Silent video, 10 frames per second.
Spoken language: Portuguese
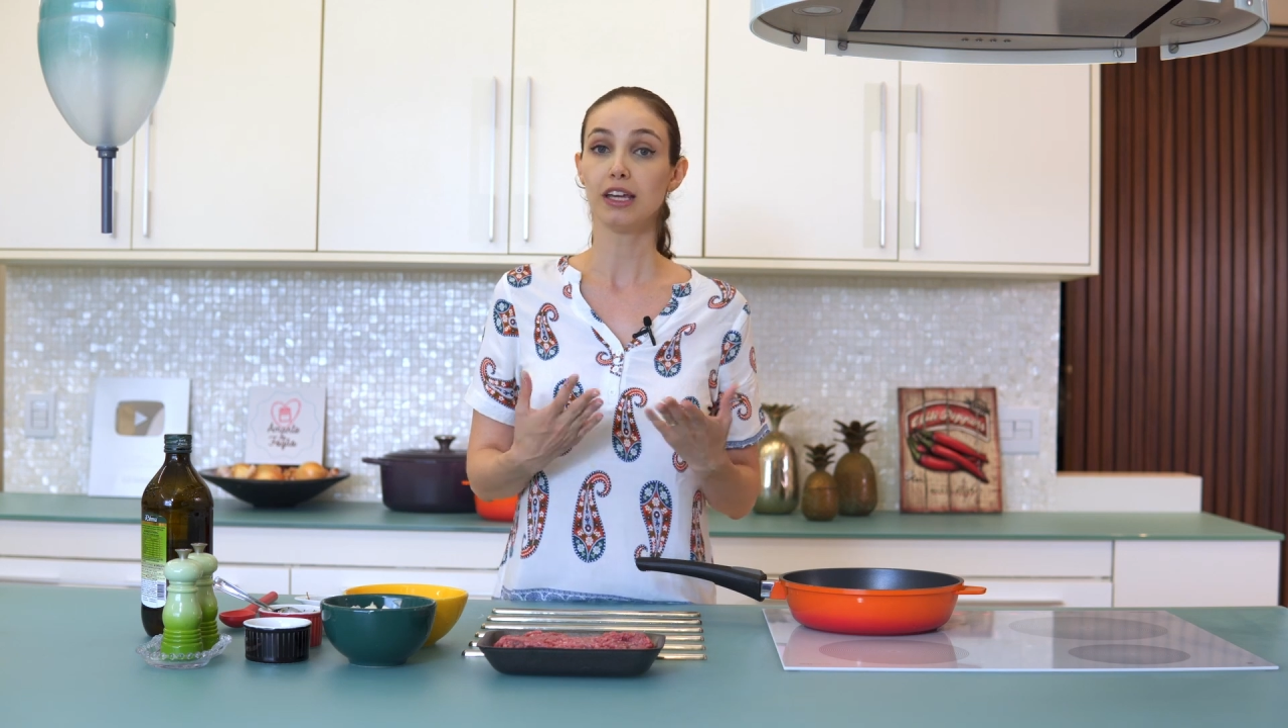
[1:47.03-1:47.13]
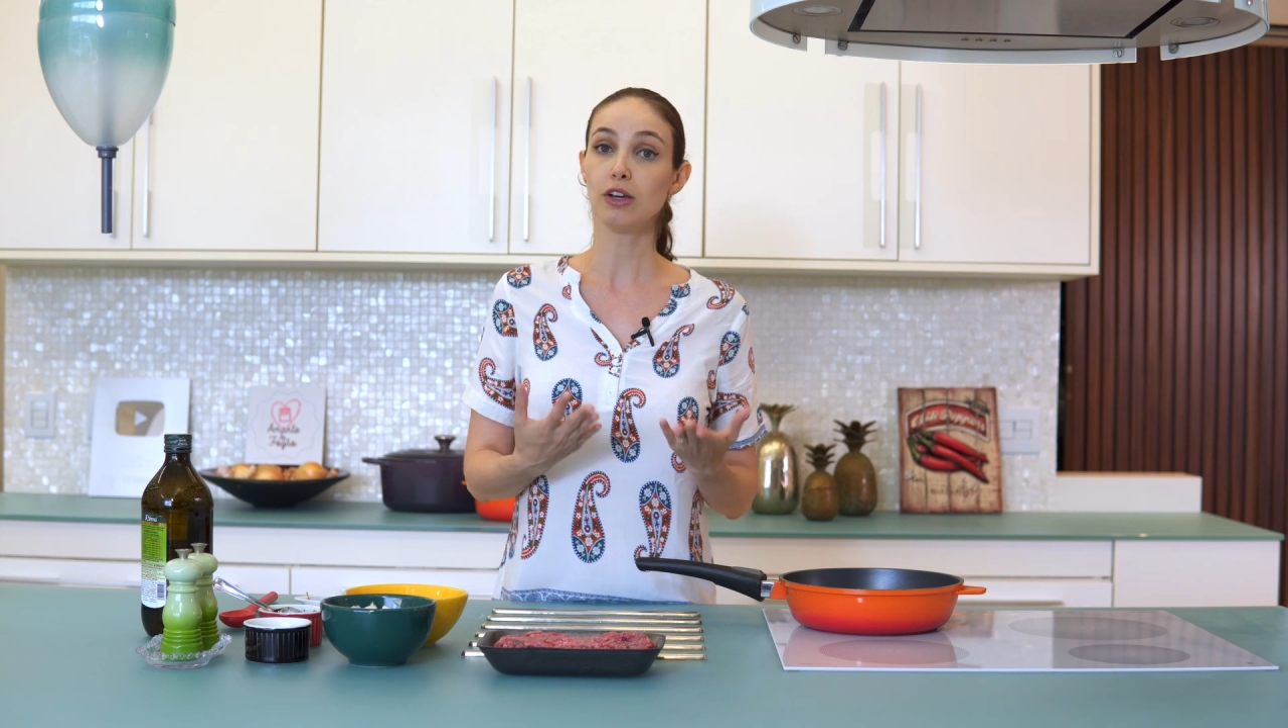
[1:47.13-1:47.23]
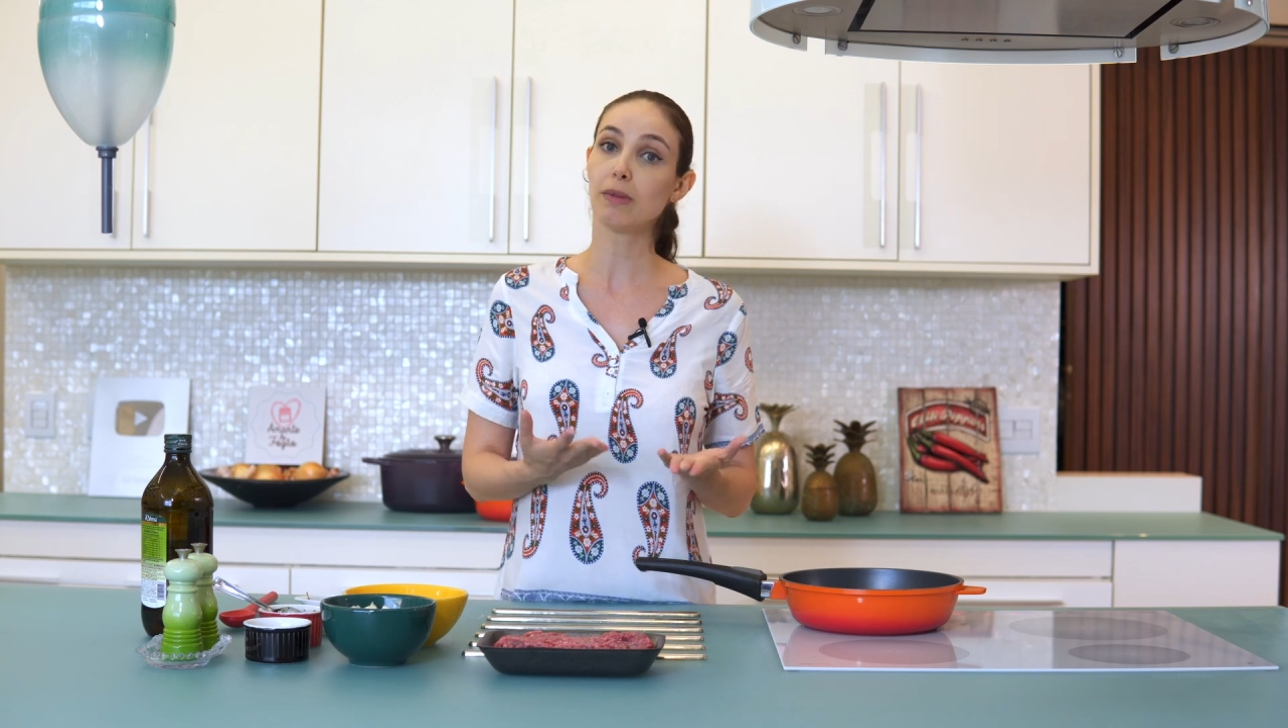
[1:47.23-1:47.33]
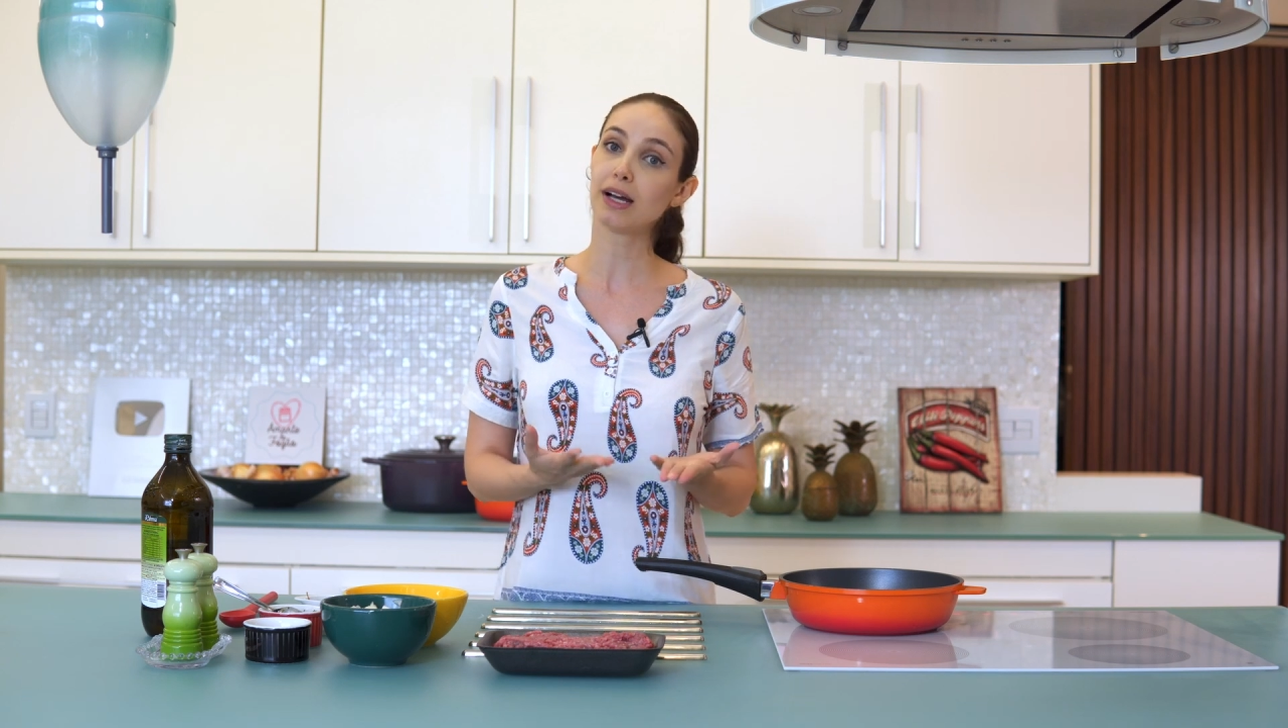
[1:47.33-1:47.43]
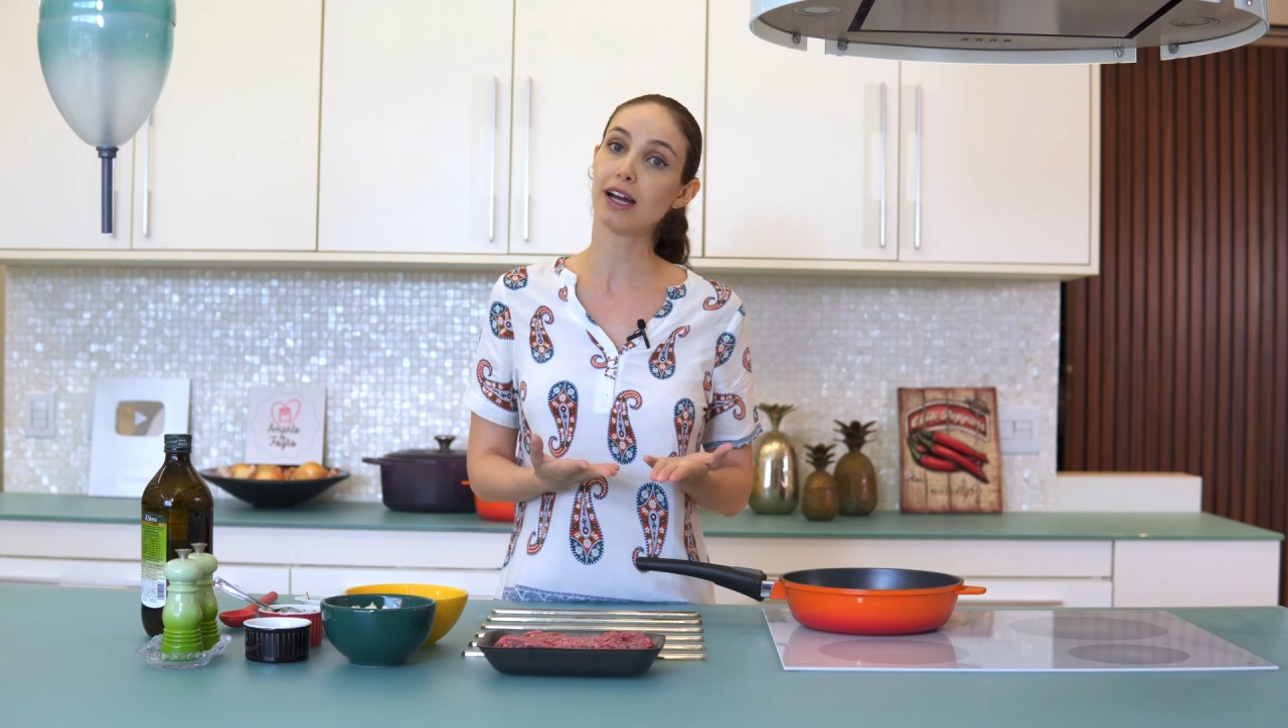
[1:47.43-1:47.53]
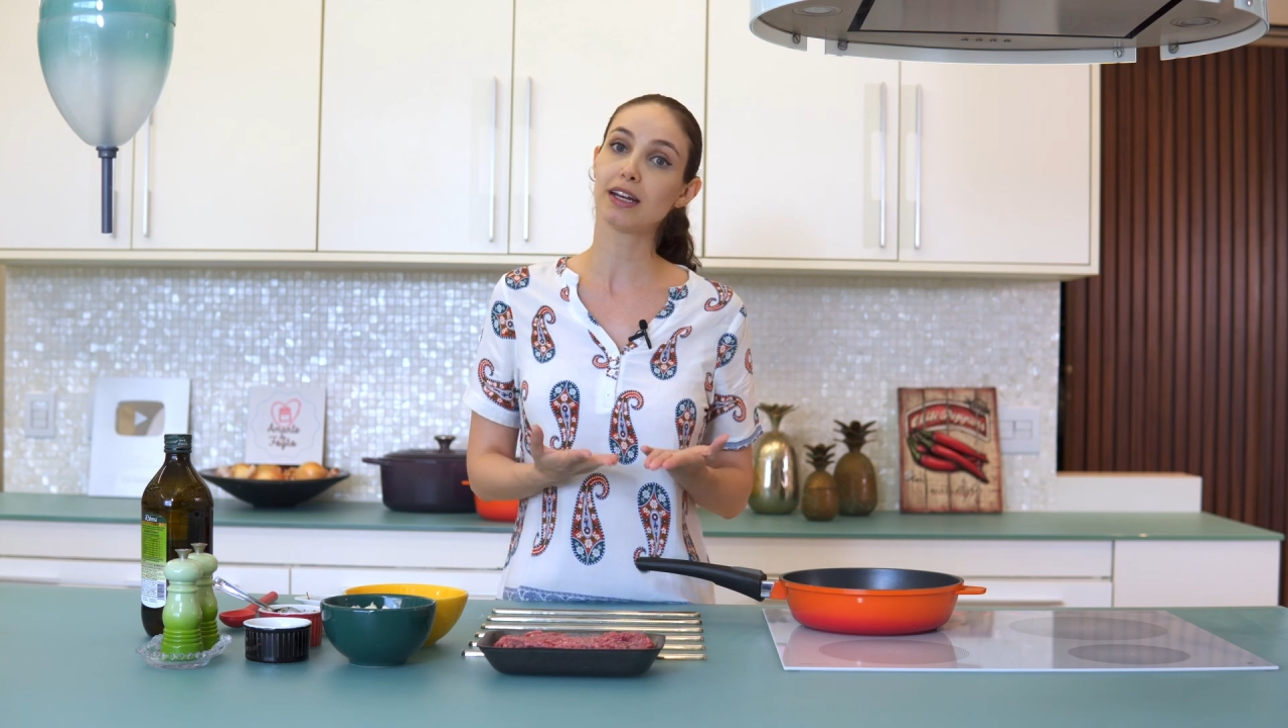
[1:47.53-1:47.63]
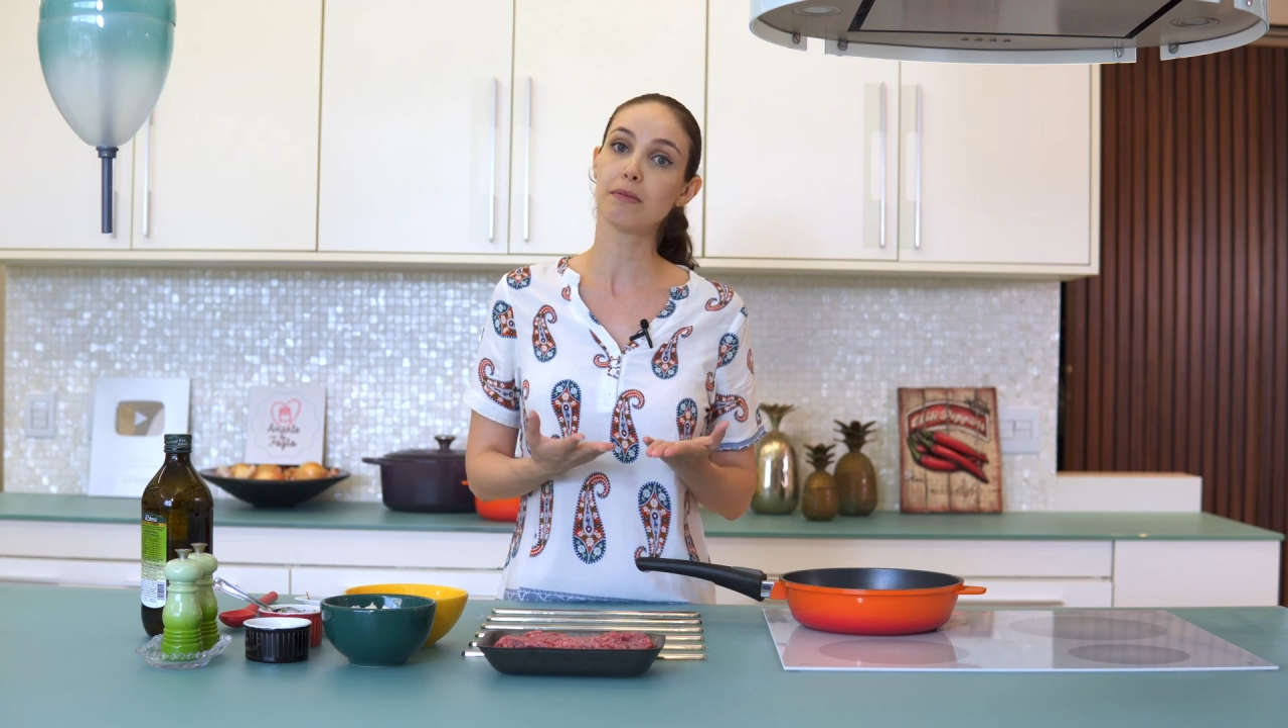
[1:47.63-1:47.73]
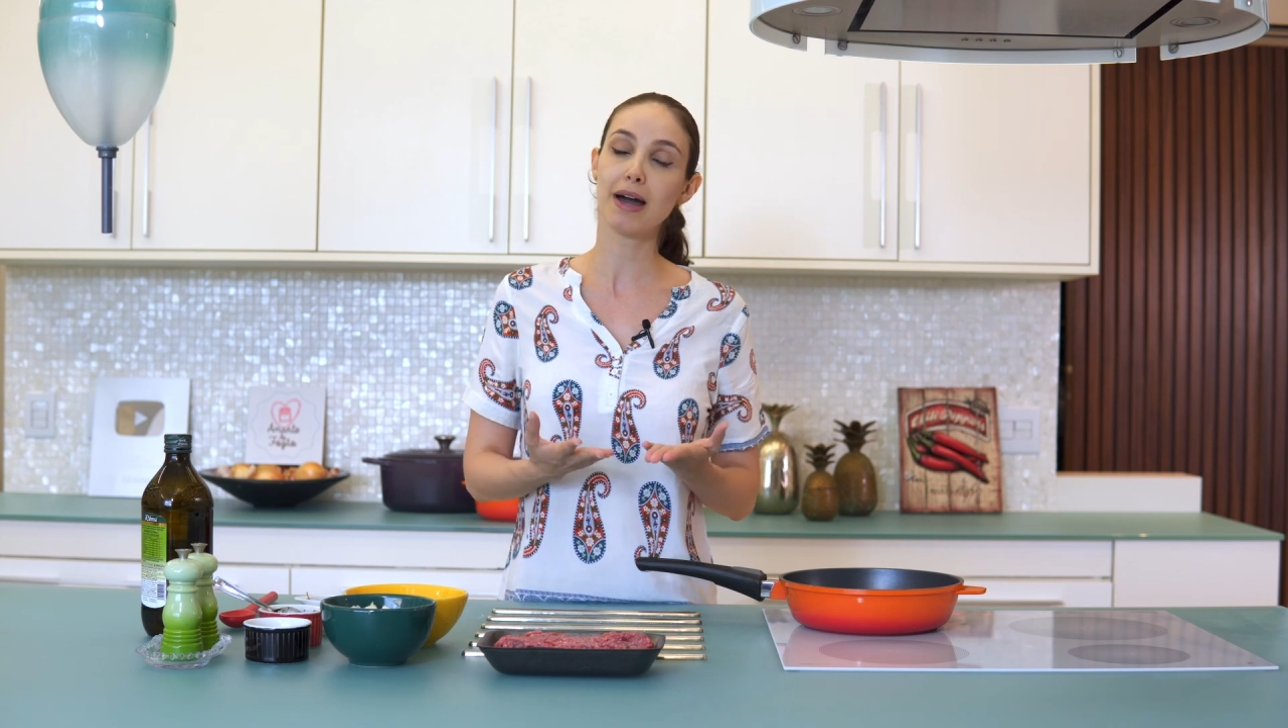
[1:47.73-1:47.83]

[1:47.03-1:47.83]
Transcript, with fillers: e uma carne